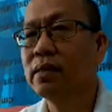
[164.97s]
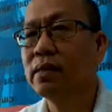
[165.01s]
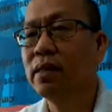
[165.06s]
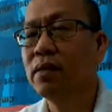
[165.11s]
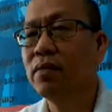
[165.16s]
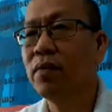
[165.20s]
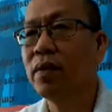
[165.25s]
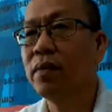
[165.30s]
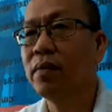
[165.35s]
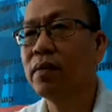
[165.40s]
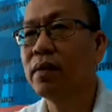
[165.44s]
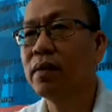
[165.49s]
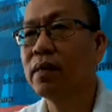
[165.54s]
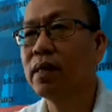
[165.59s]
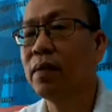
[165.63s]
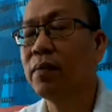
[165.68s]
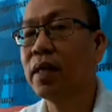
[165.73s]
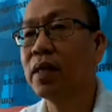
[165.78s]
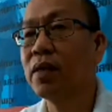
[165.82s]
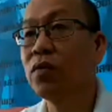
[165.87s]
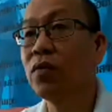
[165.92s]
วันที่สามสิบ
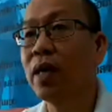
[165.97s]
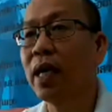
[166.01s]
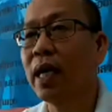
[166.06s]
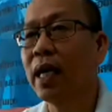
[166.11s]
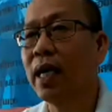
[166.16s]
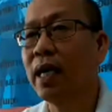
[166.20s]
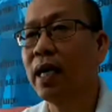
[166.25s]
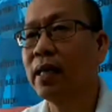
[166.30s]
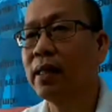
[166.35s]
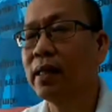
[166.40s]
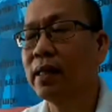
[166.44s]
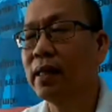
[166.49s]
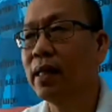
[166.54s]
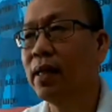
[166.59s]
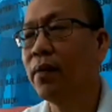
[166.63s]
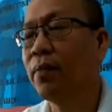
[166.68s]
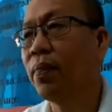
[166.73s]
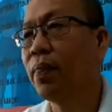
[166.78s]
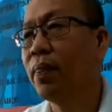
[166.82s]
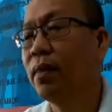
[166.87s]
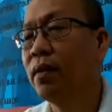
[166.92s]
เอ็ดตุลาอย่างเงี้ย
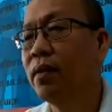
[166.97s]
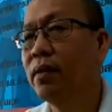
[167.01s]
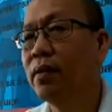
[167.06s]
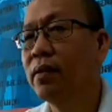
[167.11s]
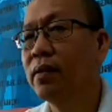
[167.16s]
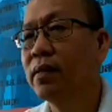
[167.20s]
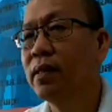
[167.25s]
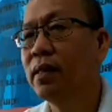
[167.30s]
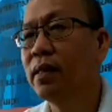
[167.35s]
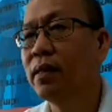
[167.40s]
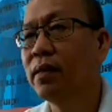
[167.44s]
ซึ่ง